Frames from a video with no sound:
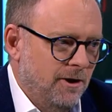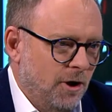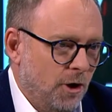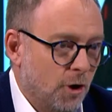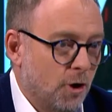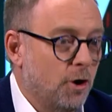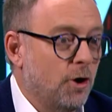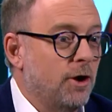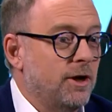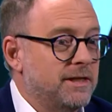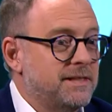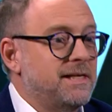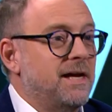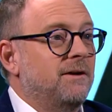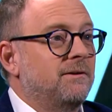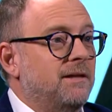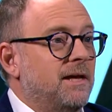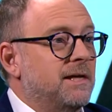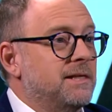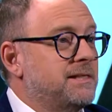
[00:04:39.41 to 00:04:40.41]

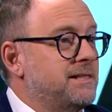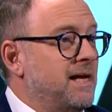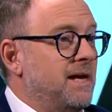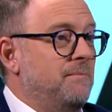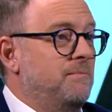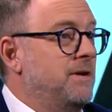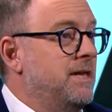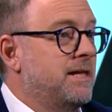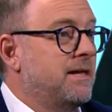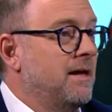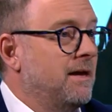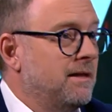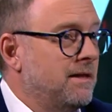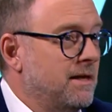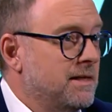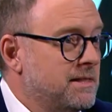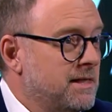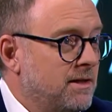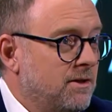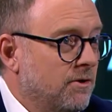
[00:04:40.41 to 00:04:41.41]
ressentent en s'impliquant
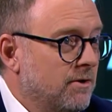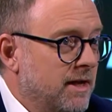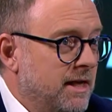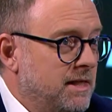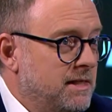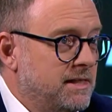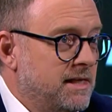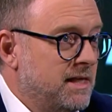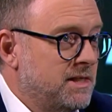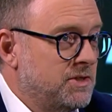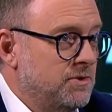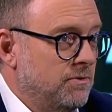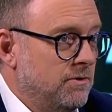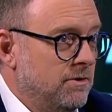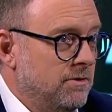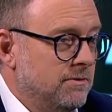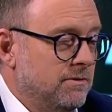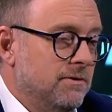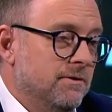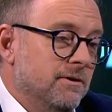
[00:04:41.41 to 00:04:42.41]
dans cette
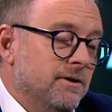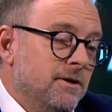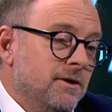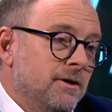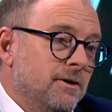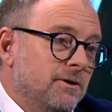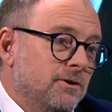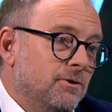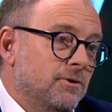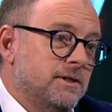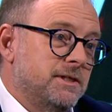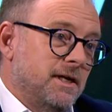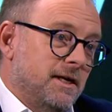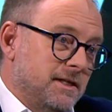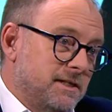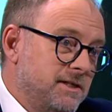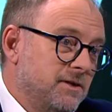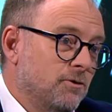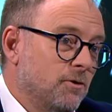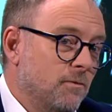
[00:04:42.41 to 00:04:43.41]
organisation-là, de, de
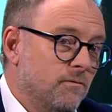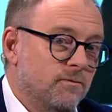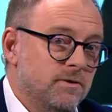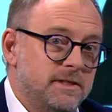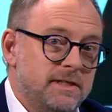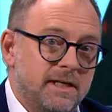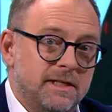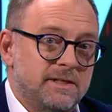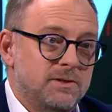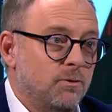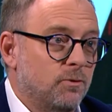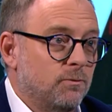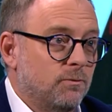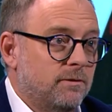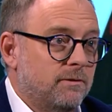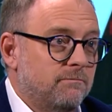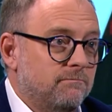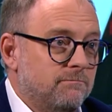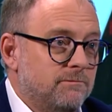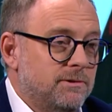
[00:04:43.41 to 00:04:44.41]
sentir, comme vous dites, si
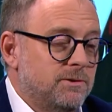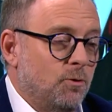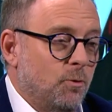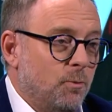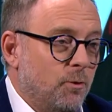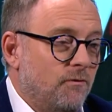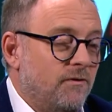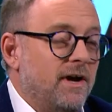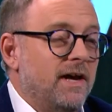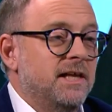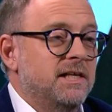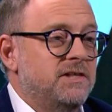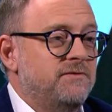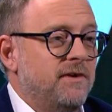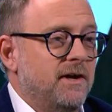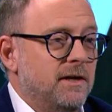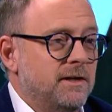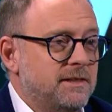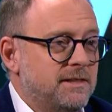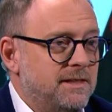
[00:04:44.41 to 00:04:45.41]
on, peut faire la
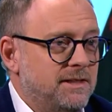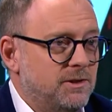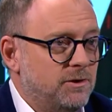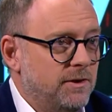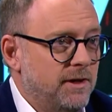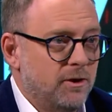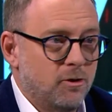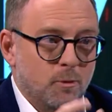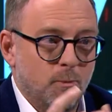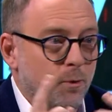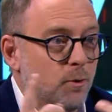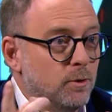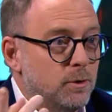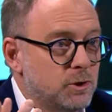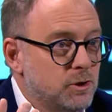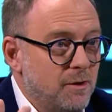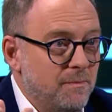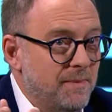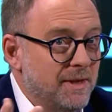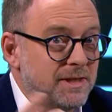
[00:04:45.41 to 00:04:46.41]
différence, si ce n'est que pour une
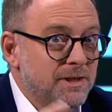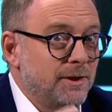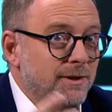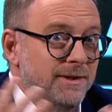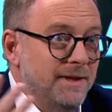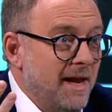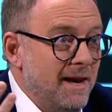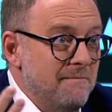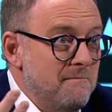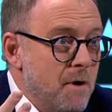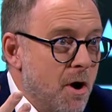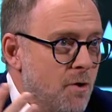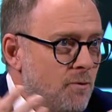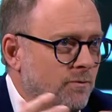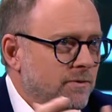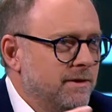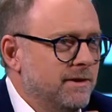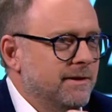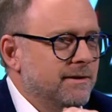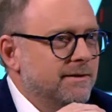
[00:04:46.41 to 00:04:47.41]
seule personne dans le
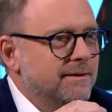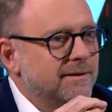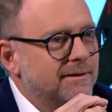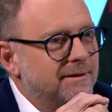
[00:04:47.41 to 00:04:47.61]
monde, euh,